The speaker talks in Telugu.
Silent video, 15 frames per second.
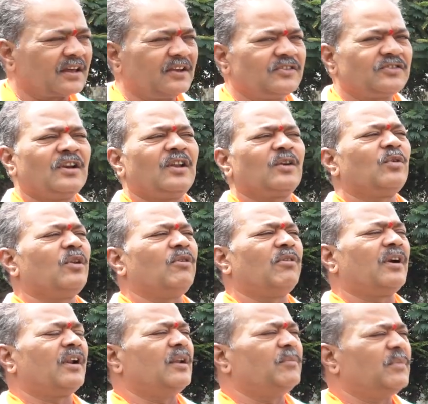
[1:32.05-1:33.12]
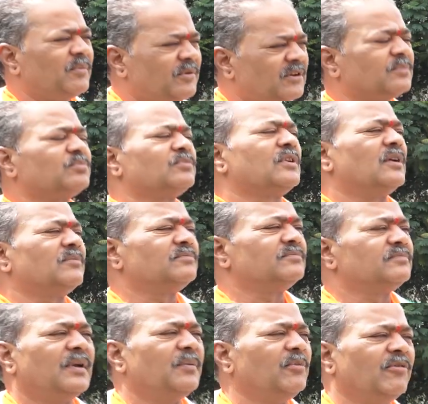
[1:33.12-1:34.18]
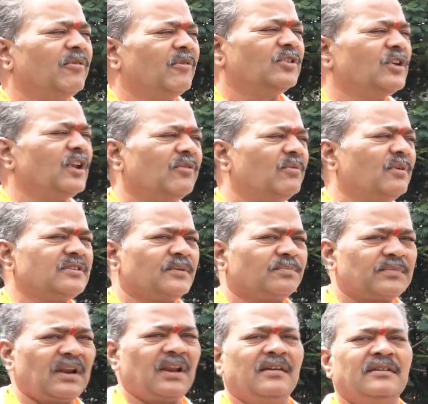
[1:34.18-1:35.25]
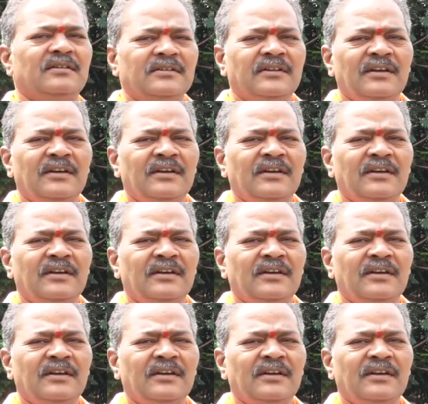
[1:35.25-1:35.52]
గిరిజనులకు కూడా ఇవ్వండి అని మేమే చెప్తున్నాం మేము ఇవ్వద్దని ఎవరు చెప్పలేదు